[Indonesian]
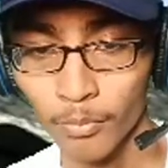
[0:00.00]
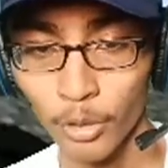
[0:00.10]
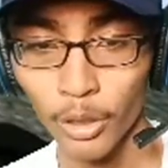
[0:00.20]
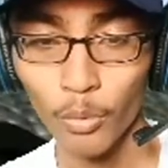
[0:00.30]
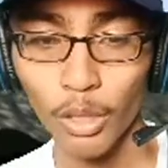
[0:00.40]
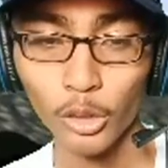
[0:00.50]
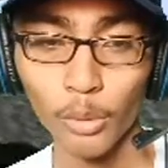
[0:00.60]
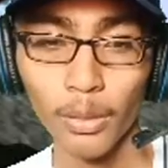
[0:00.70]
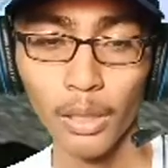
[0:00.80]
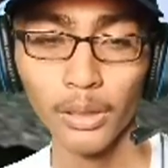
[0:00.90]
Mungkin gue akan
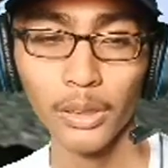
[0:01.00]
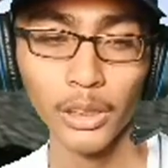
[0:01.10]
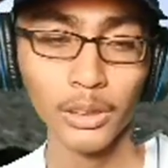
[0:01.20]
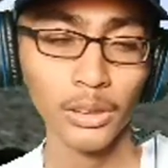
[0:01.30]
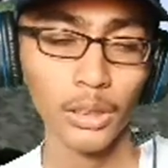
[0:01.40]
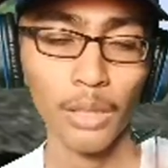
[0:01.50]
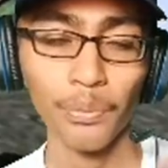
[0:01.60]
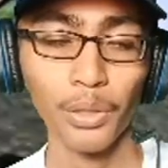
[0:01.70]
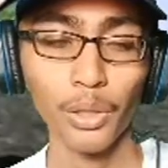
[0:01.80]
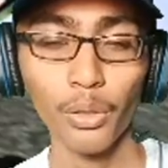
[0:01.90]
coba tes 3
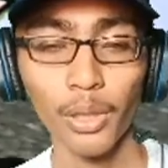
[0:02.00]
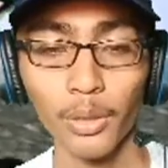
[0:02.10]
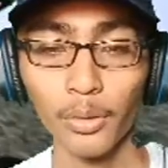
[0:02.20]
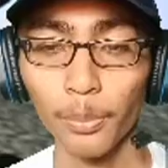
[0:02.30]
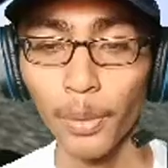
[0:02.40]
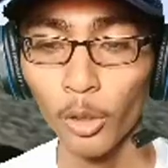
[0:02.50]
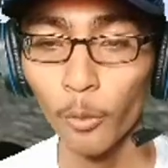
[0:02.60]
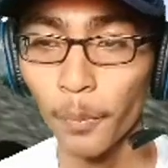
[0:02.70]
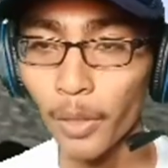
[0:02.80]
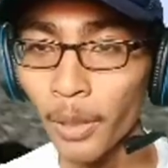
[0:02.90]
video kali untuk pakai
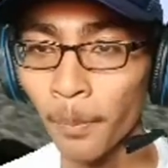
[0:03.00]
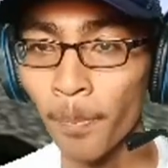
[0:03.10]
topi ya